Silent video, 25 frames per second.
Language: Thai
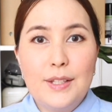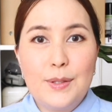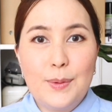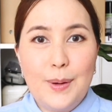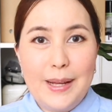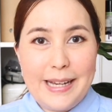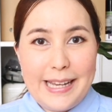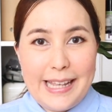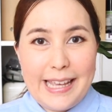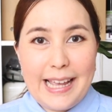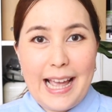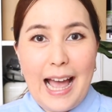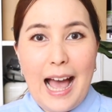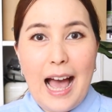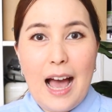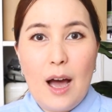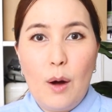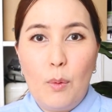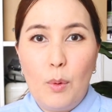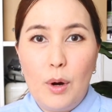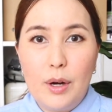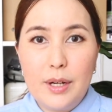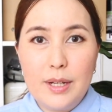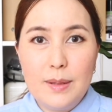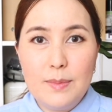วัสดีค่ะ
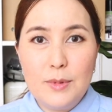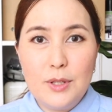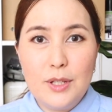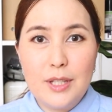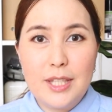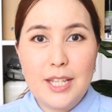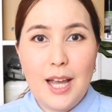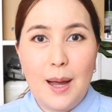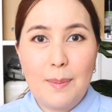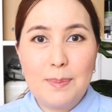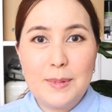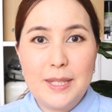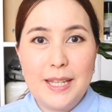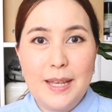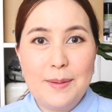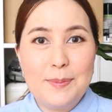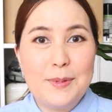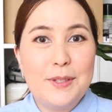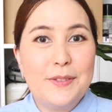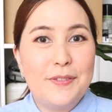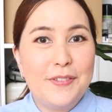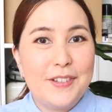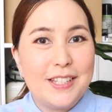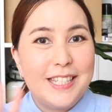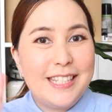Welcome to Top Tips
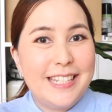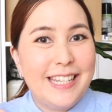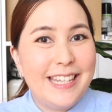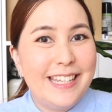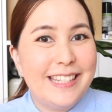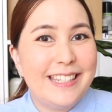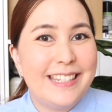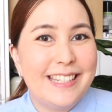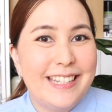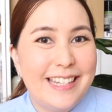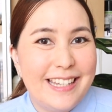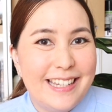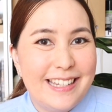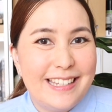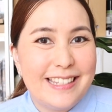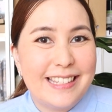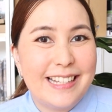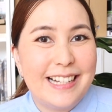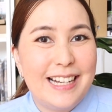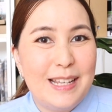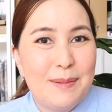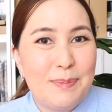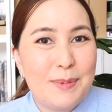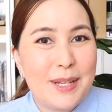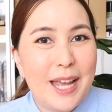for Teachers
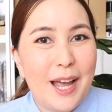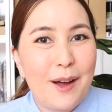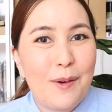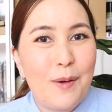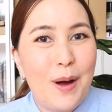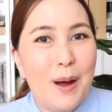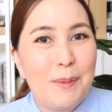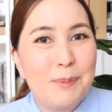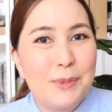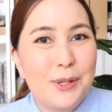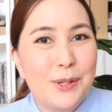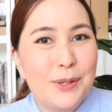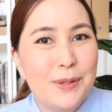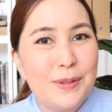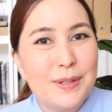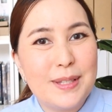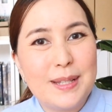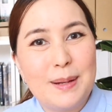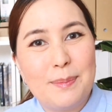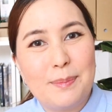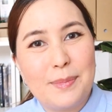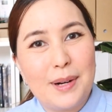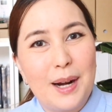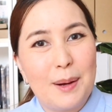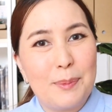คลิปแชร์ความรู้
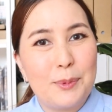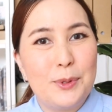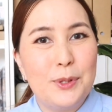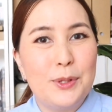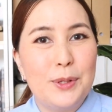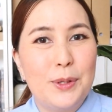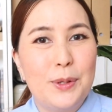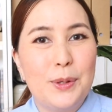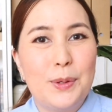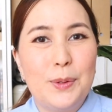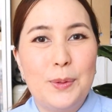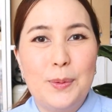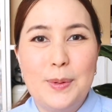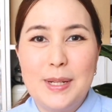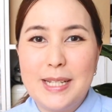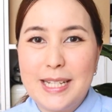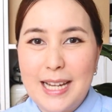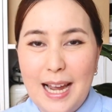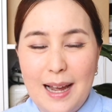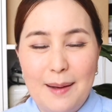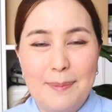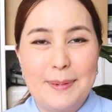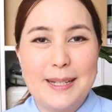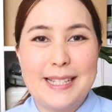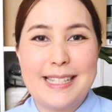สำหรับคุณครูวิ
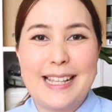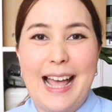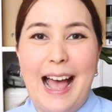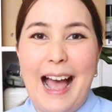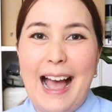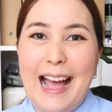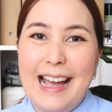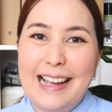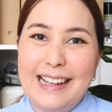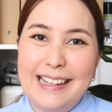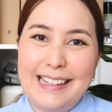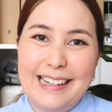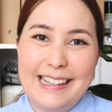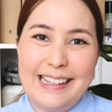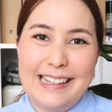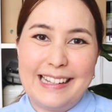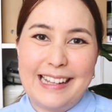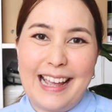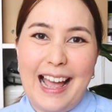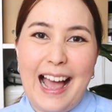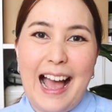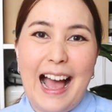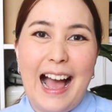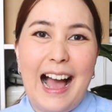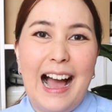ชาภาษาอังกฤษ
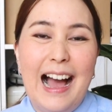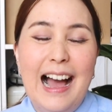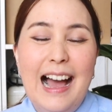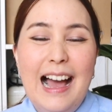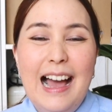ค่ะ